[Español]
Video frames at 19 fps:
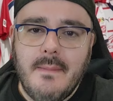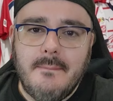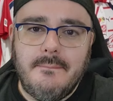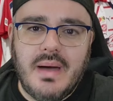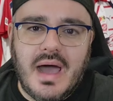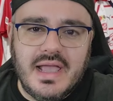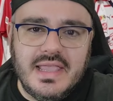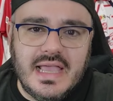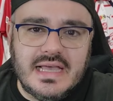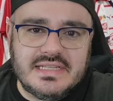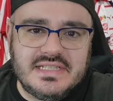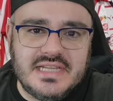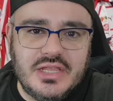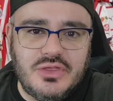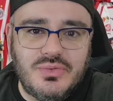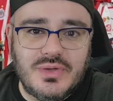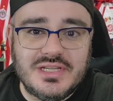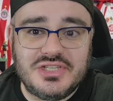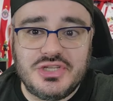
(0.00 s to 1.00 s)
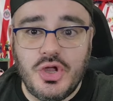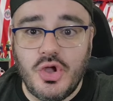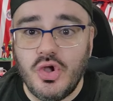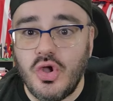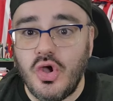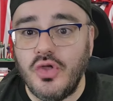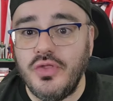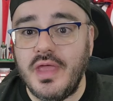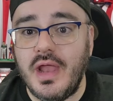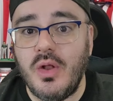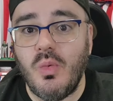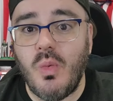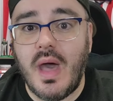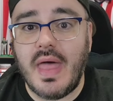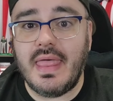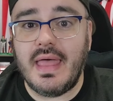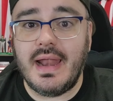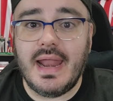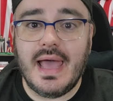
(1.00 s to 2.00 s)
Vaya situación con el
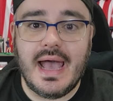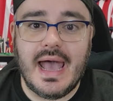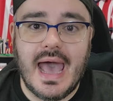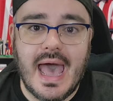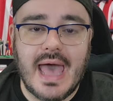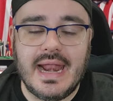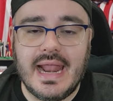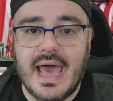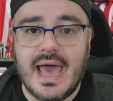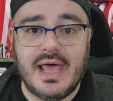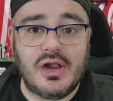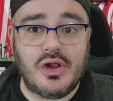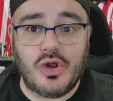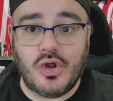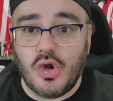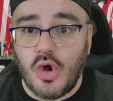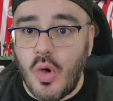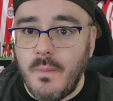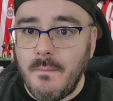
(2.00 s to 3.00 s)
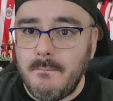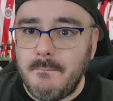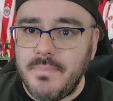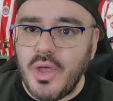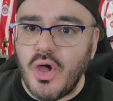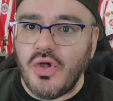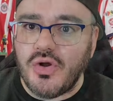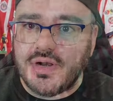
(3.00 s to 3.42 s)
Guadalajara. Rompió